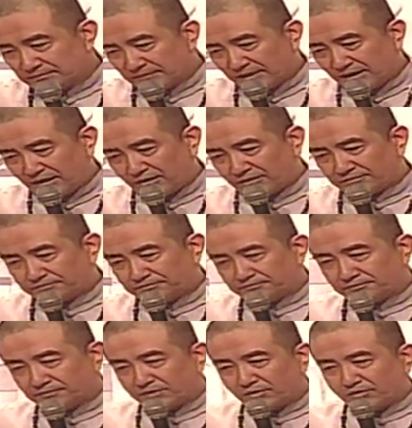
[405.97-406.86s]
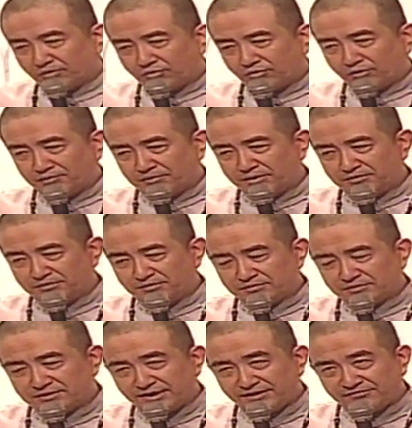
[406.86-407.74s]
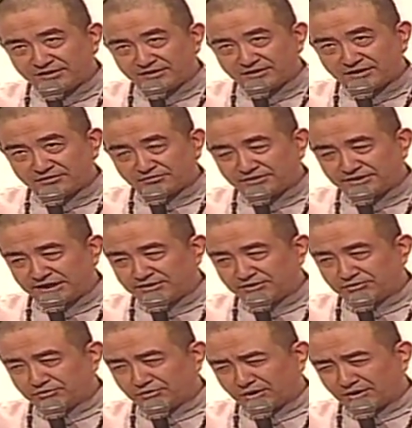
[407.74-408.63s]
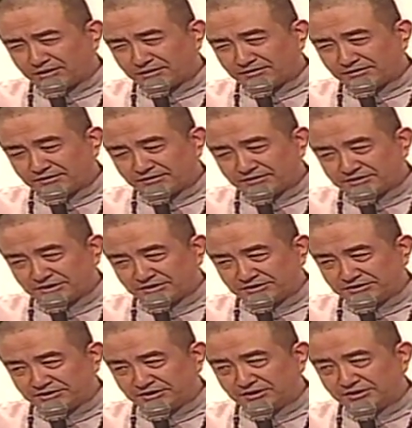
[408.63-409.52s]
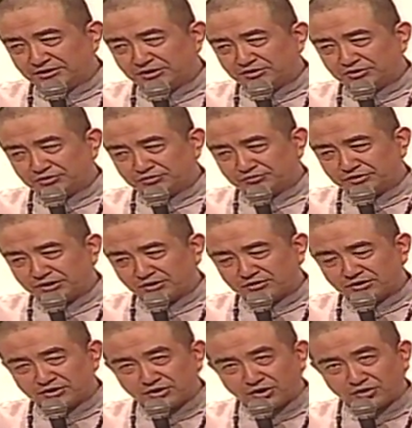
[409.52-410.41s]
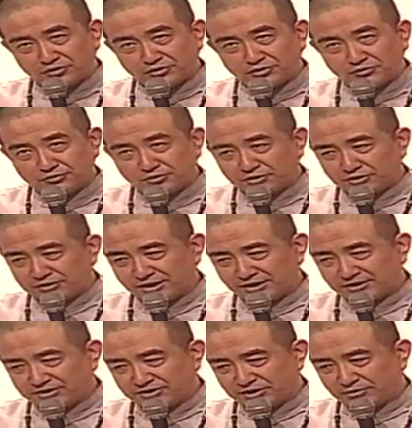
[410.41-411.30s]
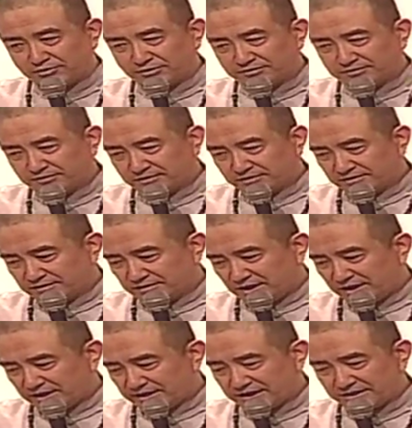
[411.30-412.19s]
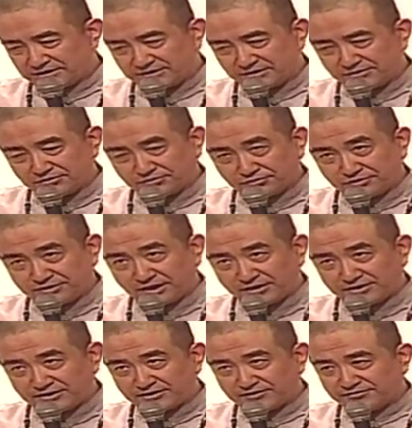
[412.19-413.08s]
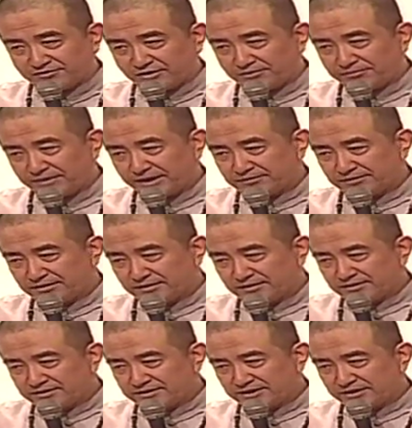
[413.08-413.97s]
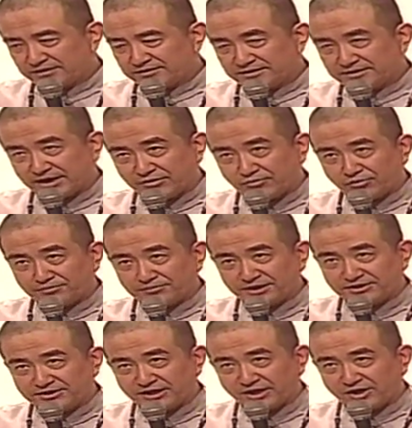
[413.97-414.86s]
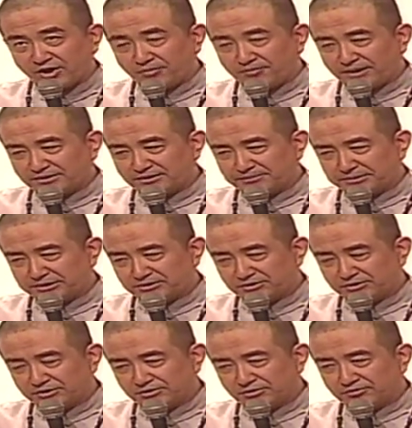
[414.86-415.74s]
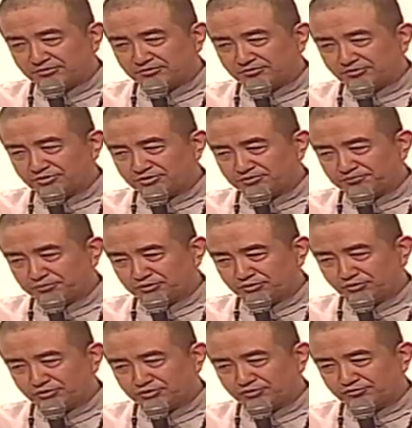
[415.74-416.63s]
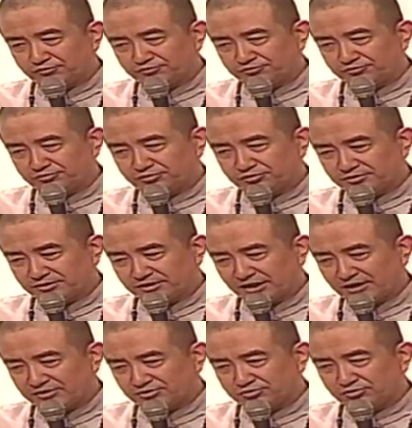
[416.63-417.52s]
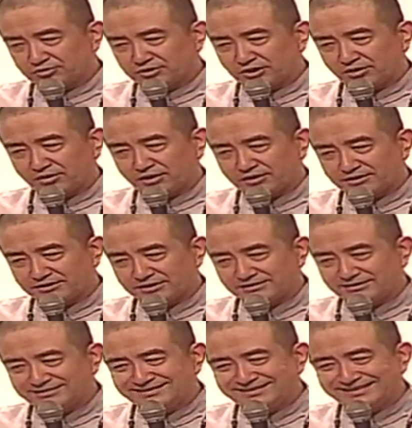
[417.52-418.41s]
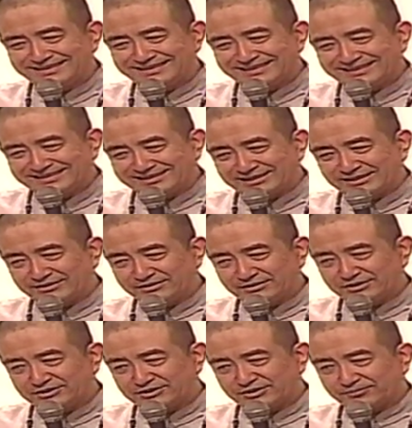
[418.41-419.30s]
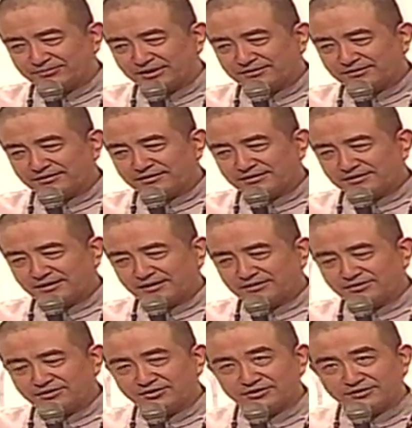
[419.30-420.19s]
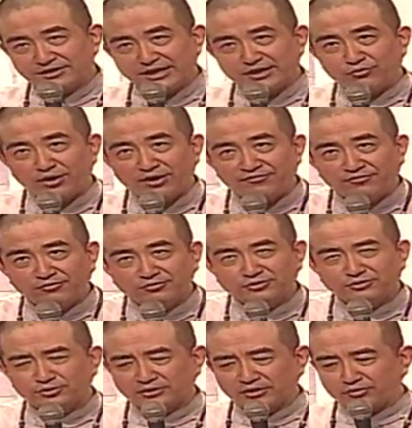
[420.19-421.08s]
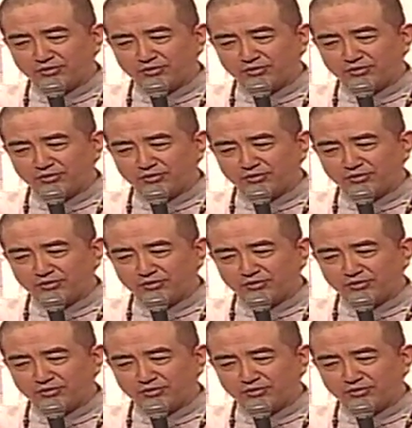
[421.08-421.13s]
好，我们在文章中研究了身心灵的主要的要素和它的结论，大概是如下几个方面。这个在我们的简要版上面都有，我就不多重复。他说到了人生是什么，它和内外风水的